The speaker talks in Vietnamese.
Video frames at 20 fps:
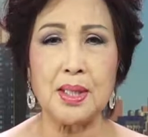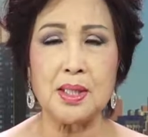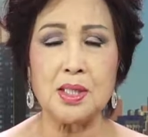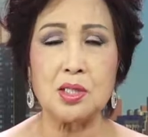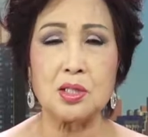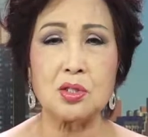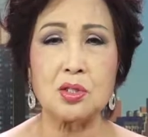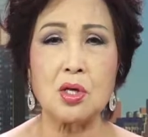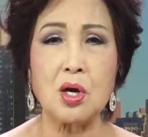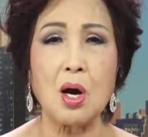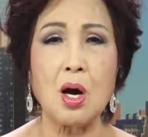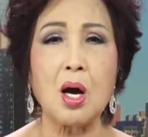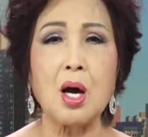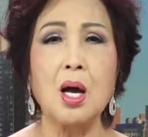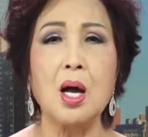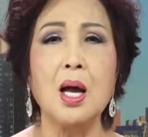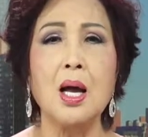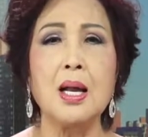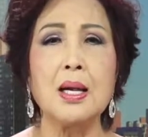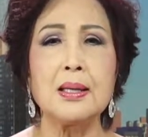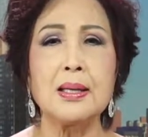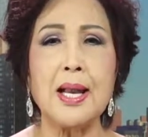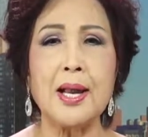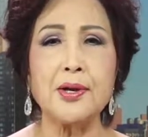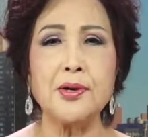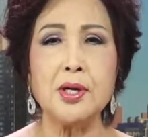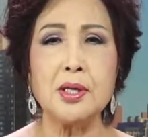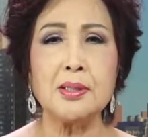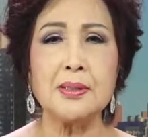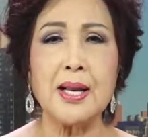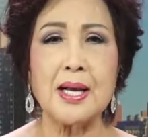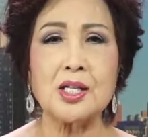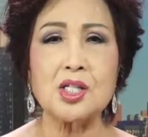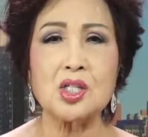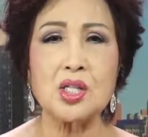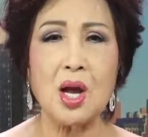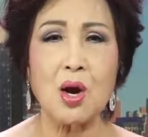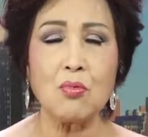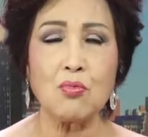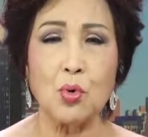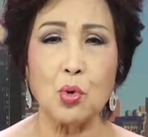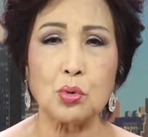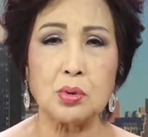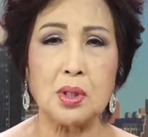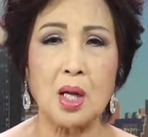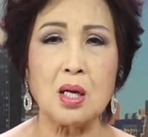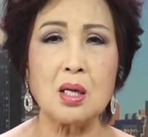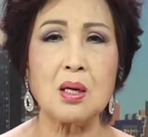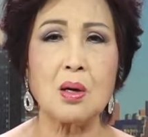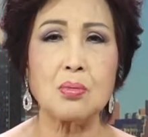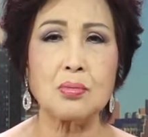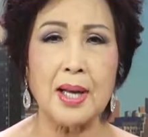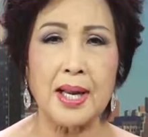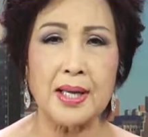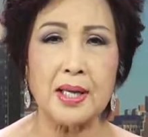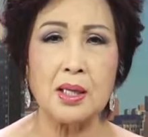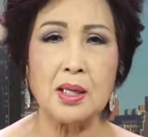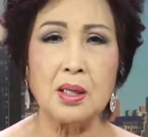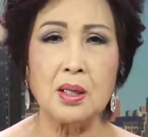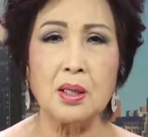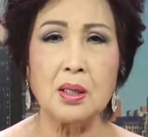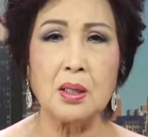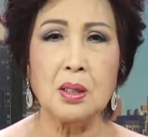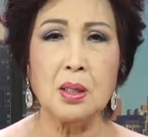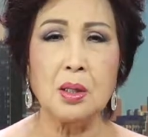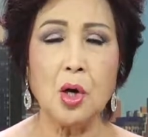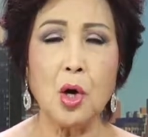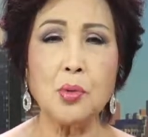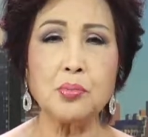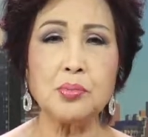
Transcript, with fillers: được cho là đứng đằng sau vụ tấn công này. Hôm